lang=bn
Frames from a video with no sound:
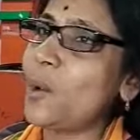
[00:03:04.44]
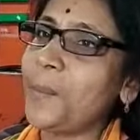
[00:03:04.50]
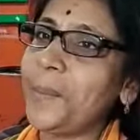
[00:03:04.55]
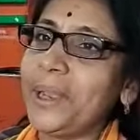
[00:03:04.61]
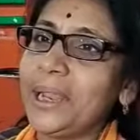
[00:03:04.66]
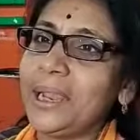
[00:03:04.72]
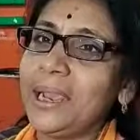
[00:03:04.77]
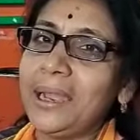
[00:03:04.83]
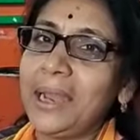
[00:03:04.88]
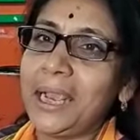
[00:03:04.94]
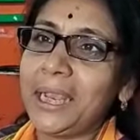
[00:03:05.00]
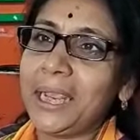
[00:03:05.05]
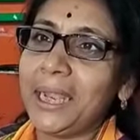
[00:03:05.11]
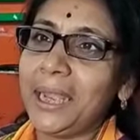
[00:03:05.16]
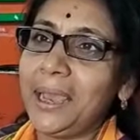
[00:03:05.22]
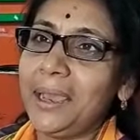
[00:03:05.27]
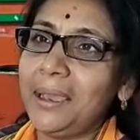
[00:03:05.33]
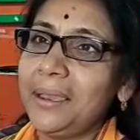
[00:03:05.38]
আর অপেক্ষা
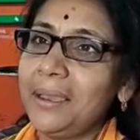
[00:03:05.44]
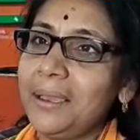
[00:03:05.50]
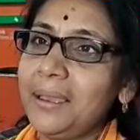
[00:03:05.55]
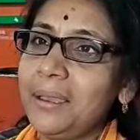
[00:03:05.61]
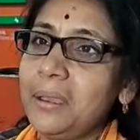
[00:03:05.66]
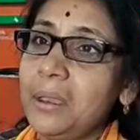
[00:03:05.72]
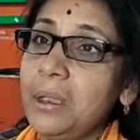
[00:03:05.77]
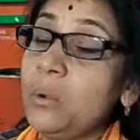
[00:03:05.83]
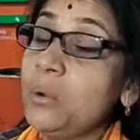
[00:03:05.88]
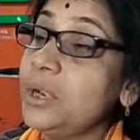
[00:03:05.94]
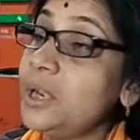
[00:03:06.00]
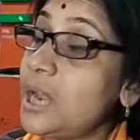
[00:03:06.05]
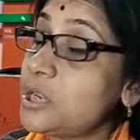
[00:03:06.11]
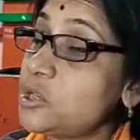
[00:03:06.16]
রাখে না উনি